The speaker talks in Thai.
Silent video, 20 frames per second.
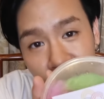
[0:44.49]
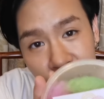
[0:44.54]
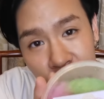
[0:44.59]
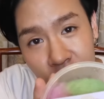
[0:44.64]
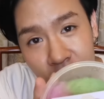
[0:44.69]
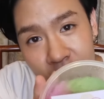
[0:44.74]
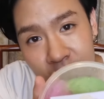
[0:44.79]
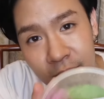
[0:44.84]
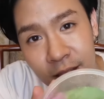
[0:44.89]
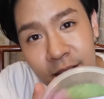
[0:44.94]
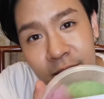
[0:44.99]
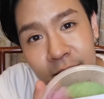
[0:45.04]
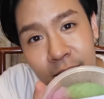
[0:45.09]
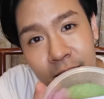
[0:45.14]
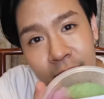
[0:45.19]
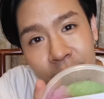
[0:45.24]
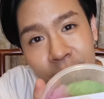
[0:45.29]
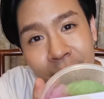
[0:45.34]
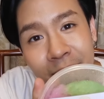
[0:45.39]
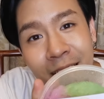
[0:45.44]
ตัวเส้นส
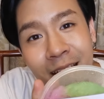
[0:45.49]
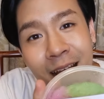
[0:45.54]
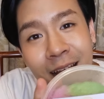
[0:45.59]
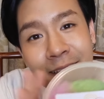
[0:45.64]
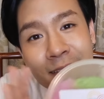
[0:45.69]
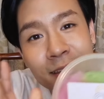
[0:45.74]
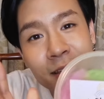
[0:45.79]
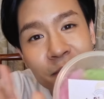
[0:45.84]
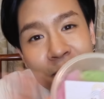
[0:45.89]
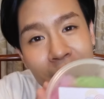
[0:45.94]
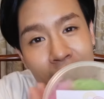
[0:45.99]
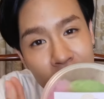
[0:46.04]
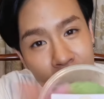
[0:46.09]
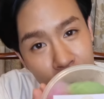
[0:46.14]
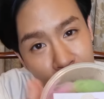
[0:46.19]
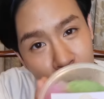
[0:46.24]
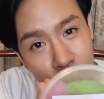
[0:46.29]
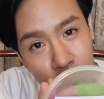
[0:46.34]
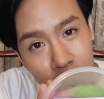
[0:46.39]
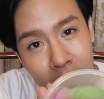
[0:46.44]
ลิ่มนะคะซึ่งมาใน
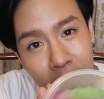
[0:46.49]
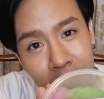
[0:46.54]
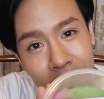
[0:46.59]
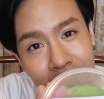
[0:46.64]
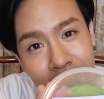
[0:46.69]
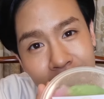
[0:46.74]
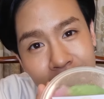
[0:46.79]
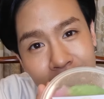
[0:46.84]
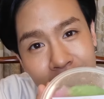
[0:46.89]
กระปุกแบบนี้